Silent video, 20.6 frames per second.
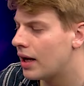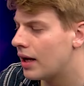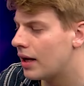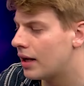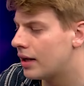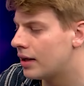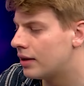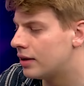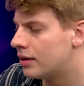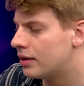
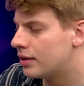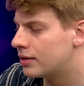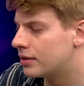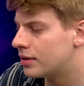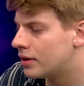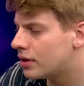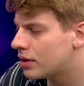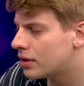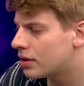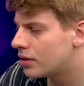e,
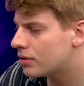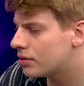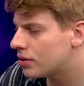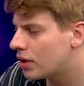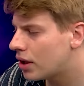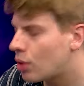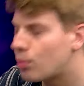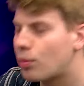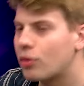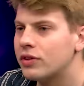tylko
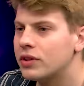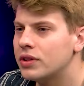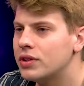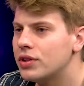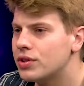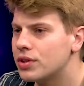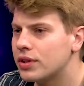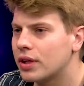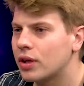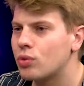
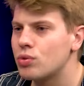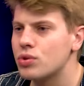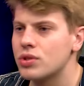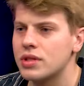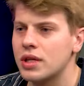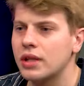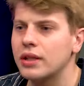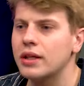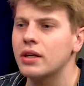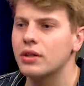opowiedzieć taką
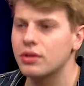scenkę